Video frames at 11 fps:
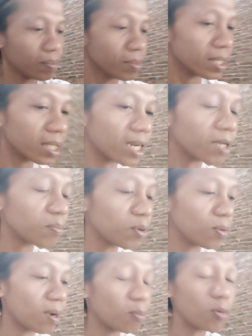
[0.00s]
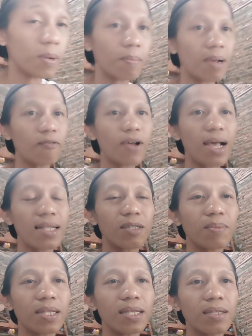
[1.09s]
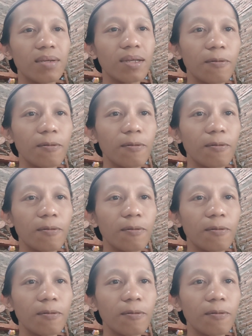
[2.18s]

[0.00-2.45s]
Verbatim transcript: terhibur maupun bermanfaat seperti itu ya